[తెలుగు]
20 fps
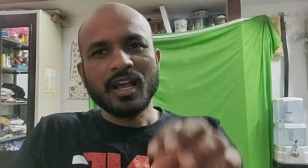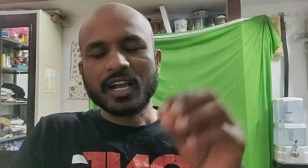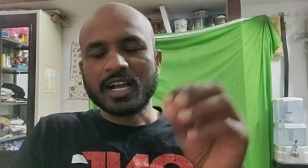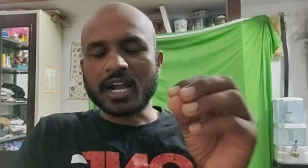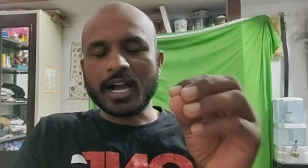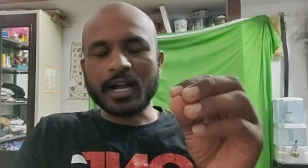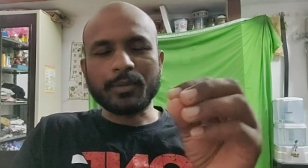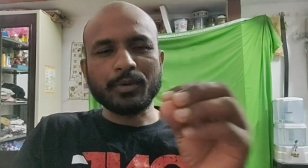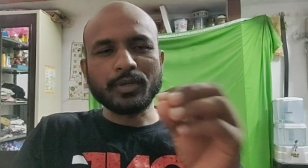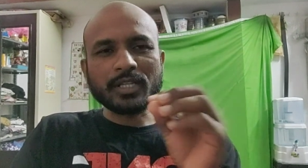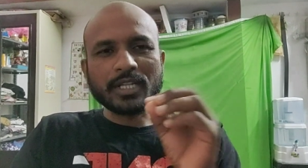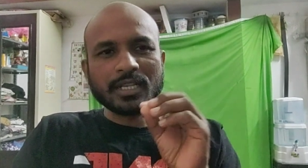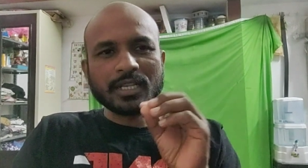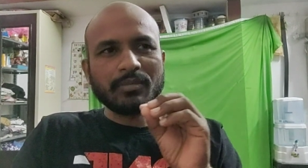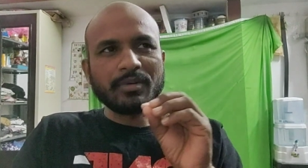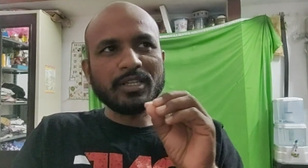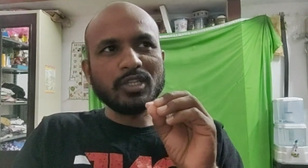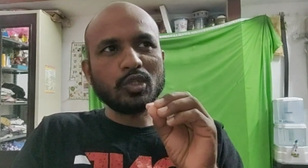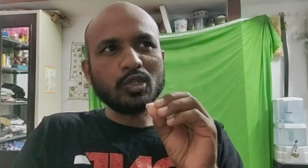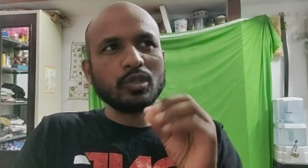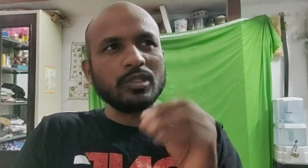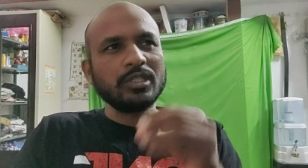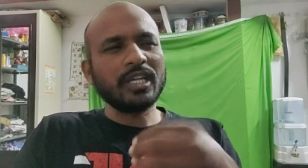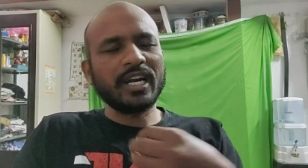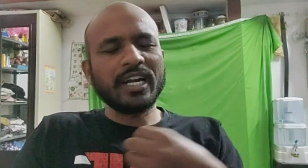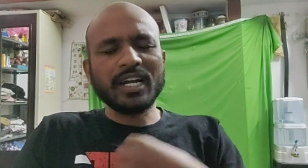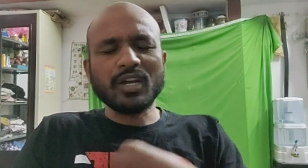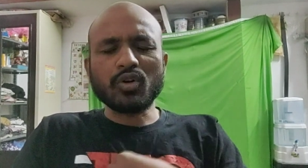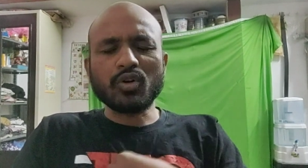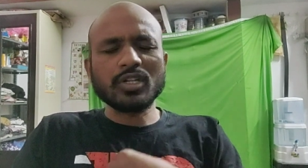కాకపోతే అంతమంది
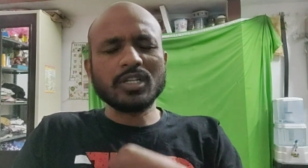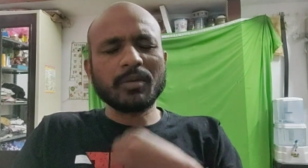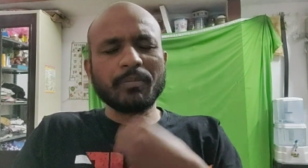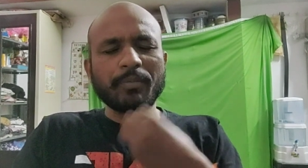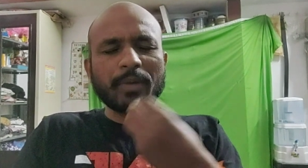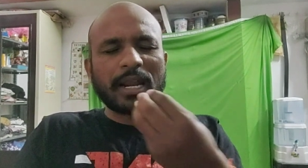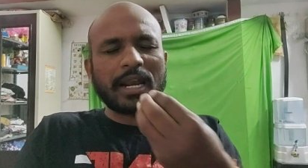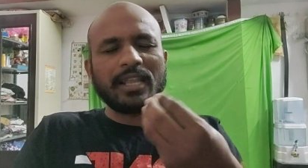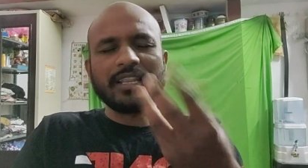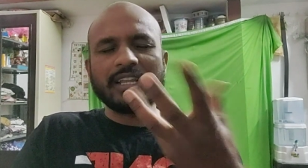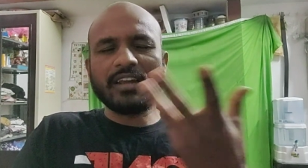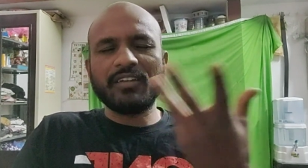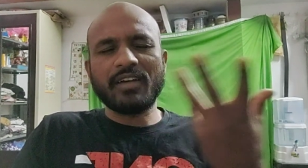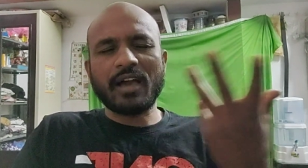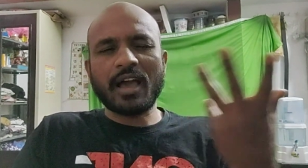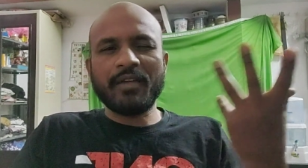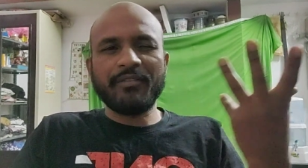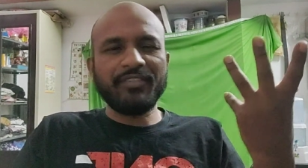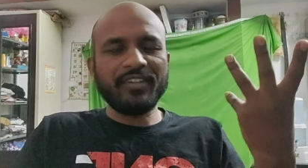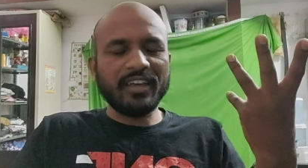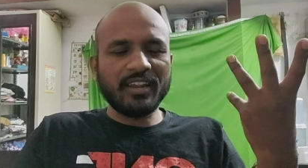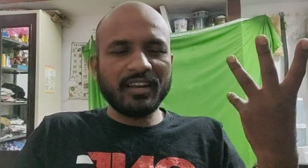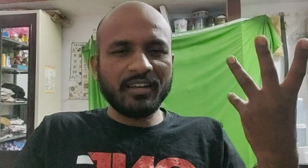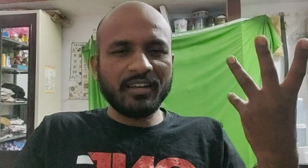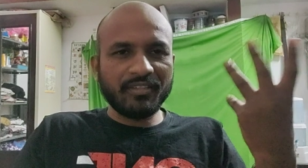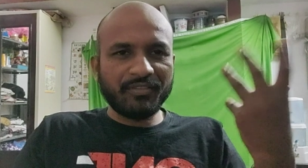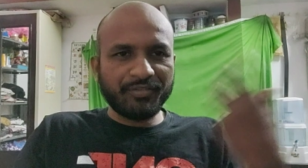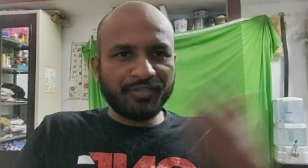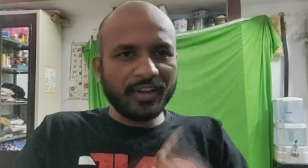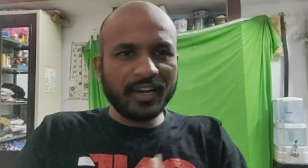చూసారంటే కొంచెం పర్లేదు నేను ఐ
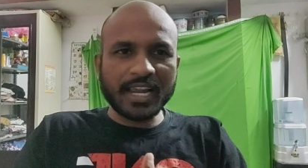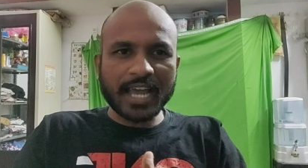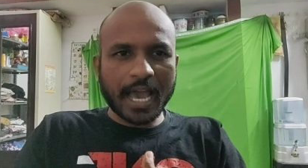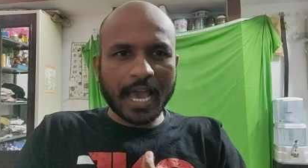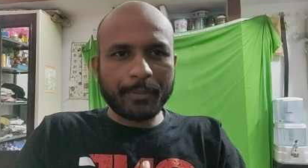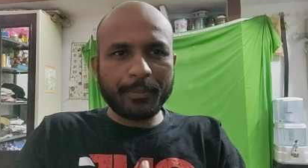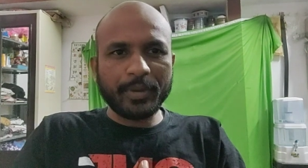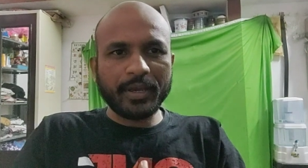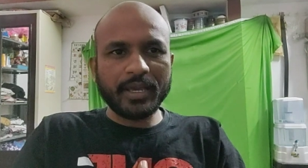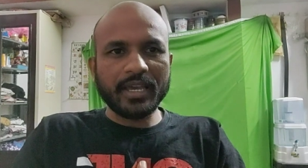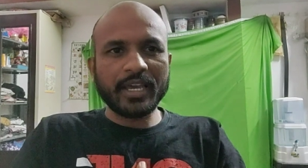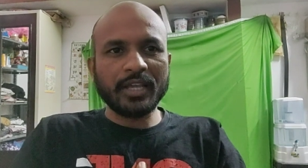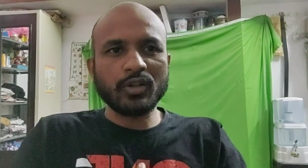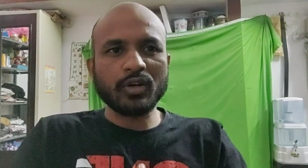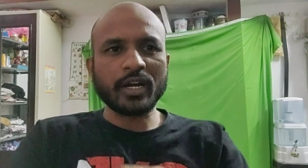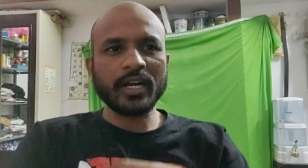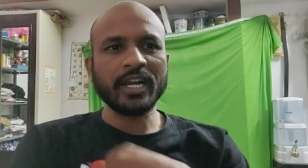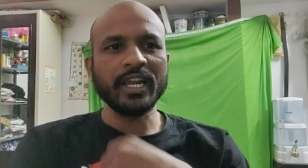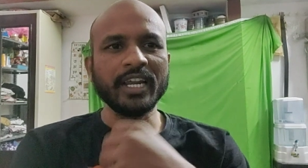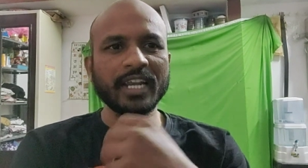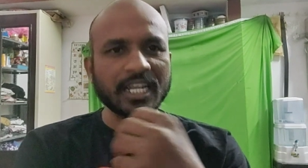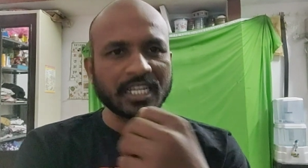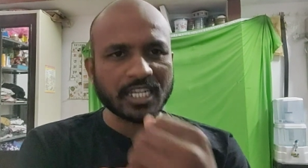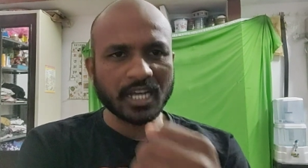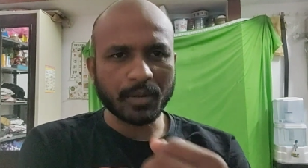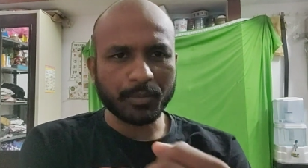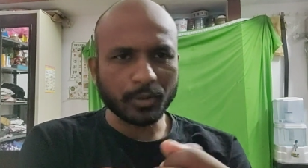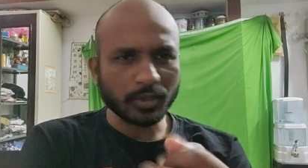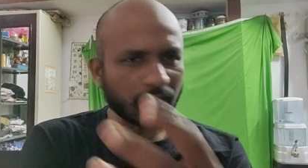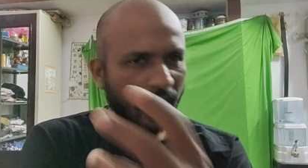ఫీల్ ఫీల్ హ్యాపీ ఎందుకంటే
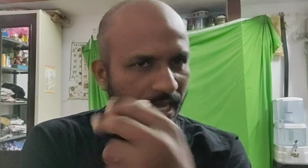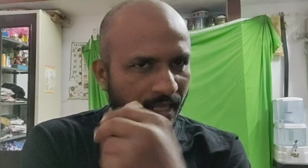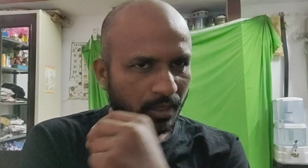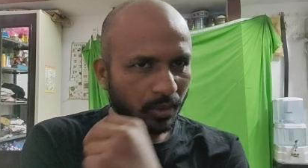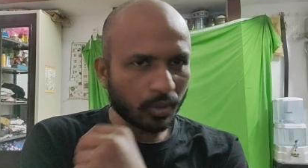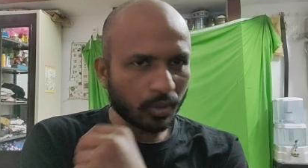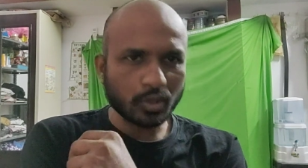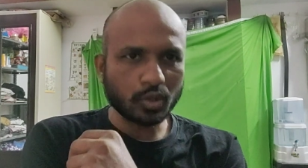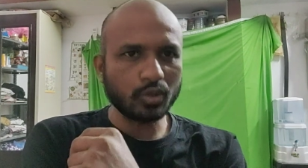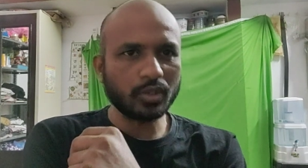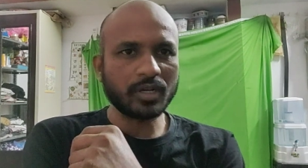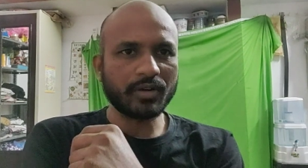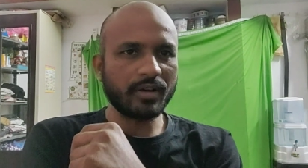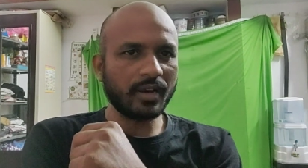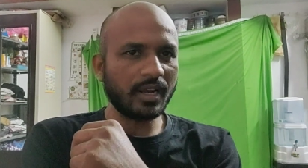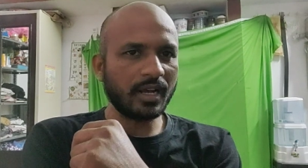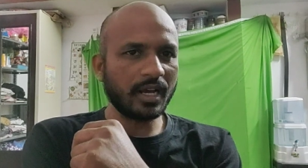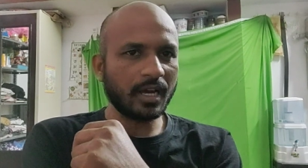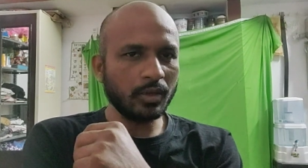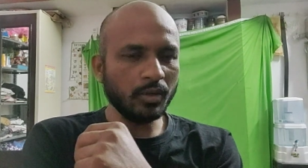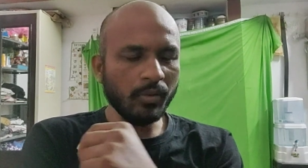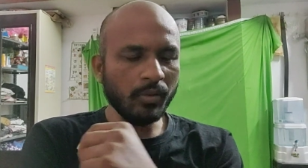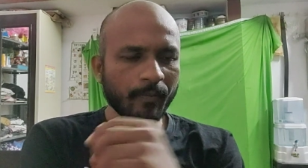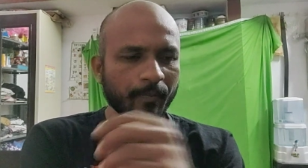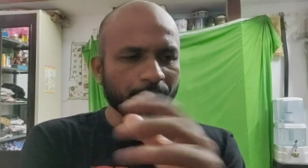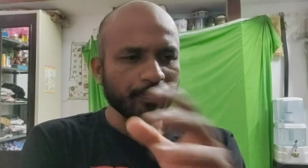నచ్చకపోతే ఆయనతో కూడా చూసేవాళ్ళు కాదు